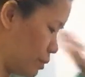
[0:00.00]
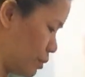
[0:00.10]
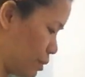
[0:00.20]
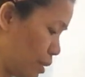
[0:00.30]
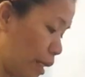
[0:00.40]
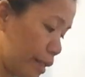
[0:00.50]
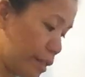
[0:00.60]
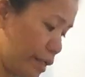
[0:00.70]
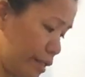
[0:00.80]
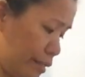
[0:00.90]
Oh.
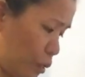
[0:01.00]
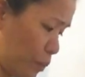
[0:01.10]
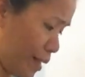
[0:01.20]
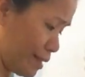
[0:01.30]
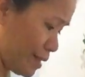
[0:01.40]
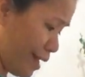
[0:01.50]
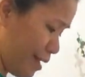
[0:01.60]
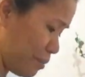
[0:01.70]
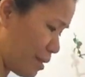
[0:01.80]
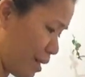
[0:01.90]
Then, hindi ko pa kasi
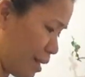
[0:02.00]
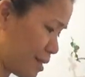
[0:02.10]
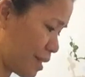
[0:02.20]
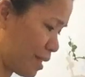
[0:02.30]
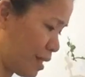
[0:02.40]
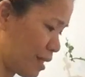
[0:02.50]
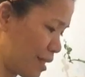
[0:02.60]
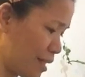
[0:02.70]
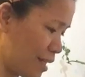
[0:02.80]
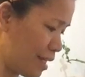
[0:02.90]
alam guys. Kaya,
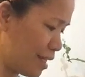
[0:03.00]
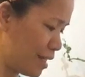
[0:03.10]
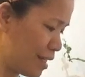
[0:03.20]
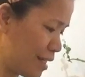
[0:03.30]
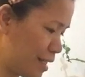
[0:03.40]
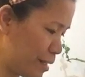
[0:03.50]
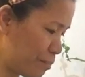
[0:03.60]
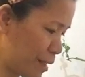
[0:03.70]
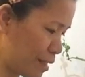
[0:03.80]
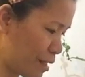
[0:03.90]

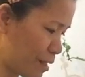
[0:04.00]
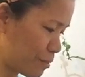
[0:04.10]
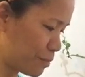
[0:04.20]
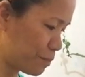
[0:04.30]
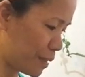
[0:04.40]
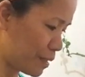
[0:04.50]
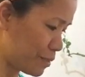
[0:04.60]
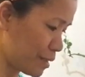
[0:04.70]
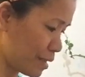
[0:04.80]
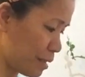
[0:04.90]
Pakita ko kung
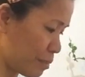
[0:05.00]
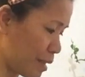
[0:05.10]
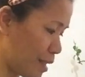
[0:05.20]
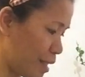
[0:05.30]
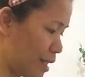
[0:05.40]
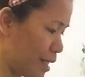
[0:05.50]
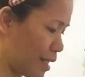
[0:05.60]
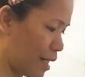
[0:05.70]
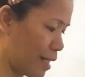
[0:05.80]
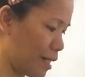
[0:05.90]
paano natin may
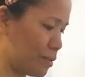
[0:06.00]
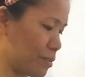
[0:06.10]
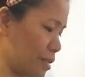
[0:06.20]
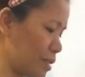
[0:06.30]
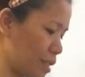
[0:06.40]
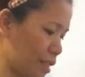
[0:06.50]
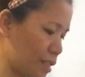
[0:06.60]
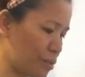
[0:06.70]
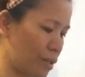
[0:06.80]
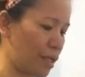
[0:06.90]
ayos. At saka
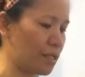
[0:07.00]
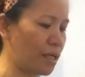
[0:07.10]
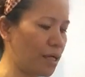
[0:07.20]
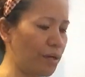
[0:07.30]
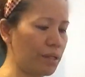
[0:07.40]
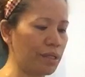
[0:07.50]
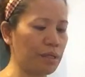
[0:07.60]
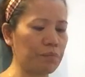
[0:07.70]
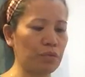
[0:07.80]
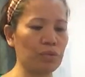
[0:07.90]
ito ay naka-ready
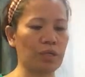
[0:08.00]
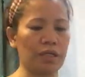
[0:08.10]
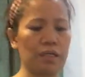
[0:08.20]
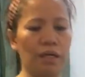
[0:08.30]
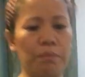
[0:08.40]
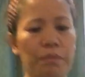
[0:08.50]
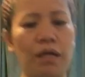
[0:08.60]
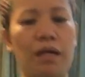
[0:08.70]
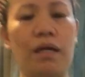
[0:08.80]
na po yung kanyang mga